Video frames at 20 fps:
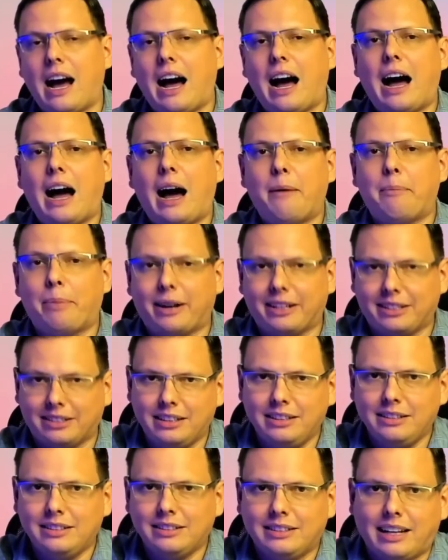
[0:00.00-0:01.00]
а
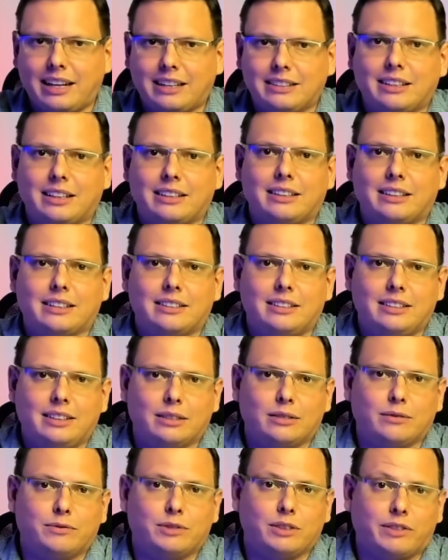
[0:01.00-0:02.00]
проценты на остаток
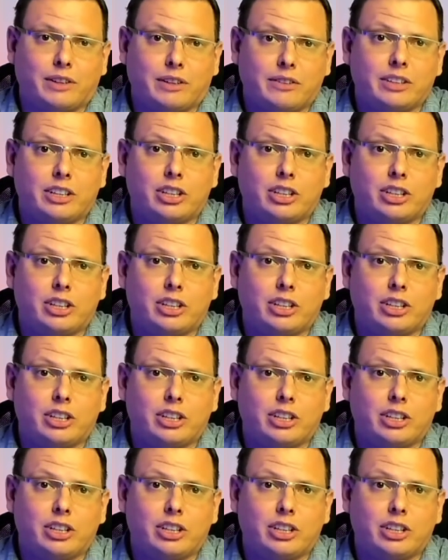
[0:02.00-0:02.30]
средств в цифровых